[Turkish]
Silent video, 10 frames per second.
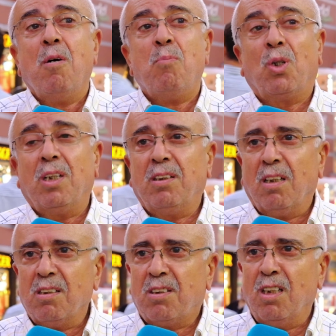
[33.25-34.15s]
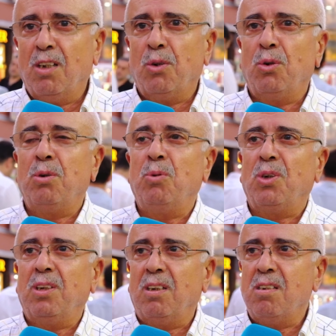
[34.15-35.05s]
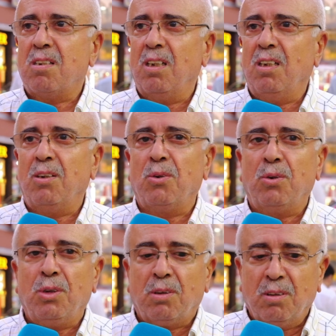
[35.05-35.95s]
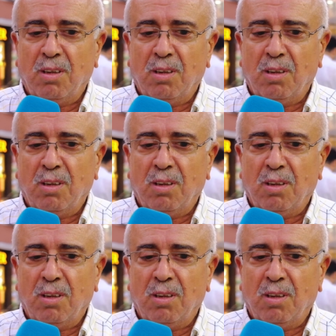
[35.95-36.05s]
Bu kadar askerler öldü, bu kadar insanlar öldü,